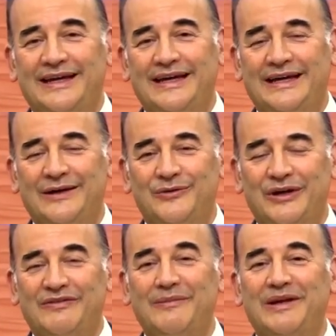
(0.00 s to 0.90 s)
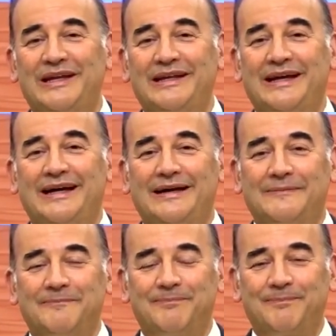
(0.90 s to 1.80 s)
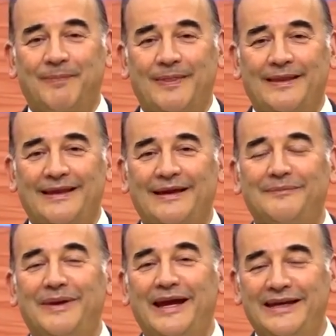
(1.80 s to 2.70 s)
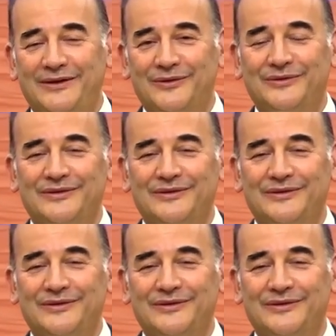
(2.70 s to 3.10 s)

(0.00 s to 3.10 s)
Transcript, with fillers: di una famiglia in Messico